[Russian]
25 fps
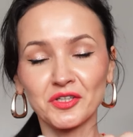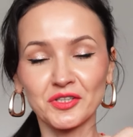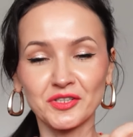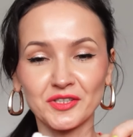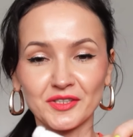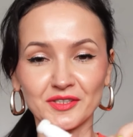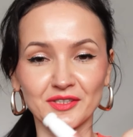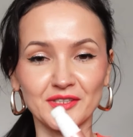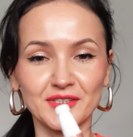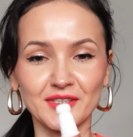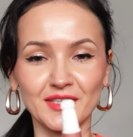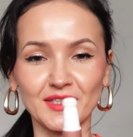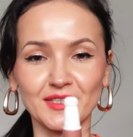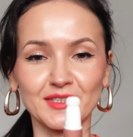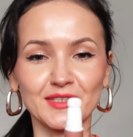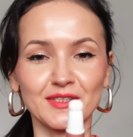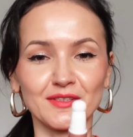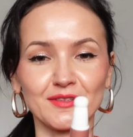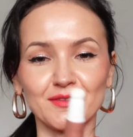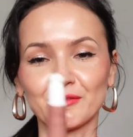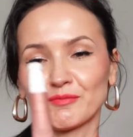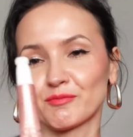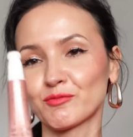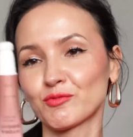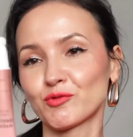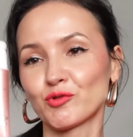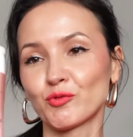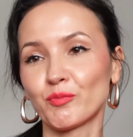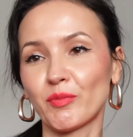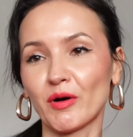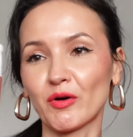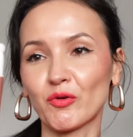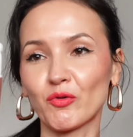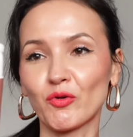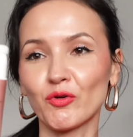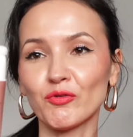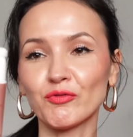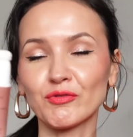здесь
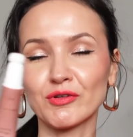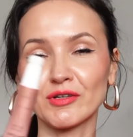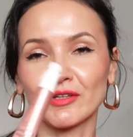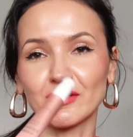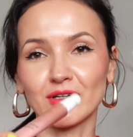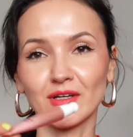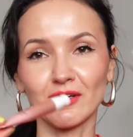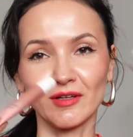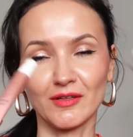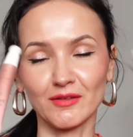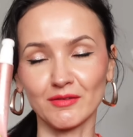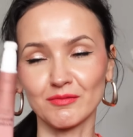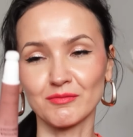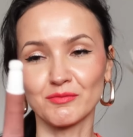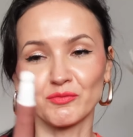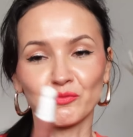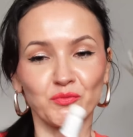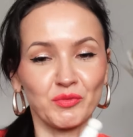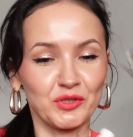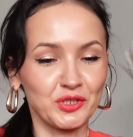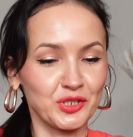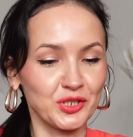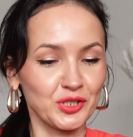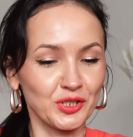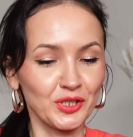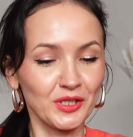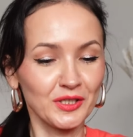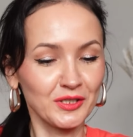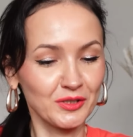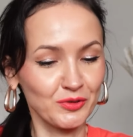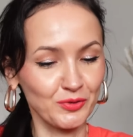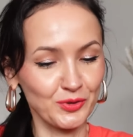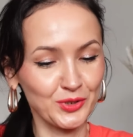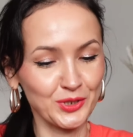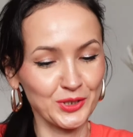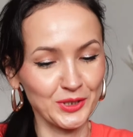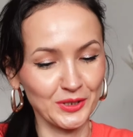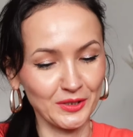упаковка почти
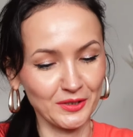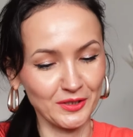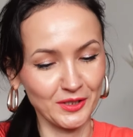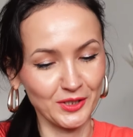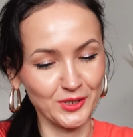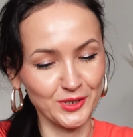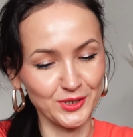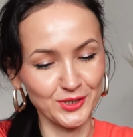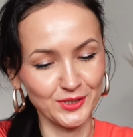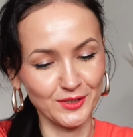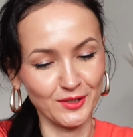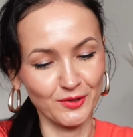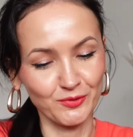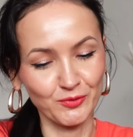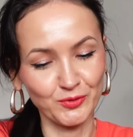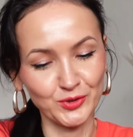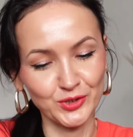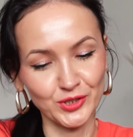точно такая же, как у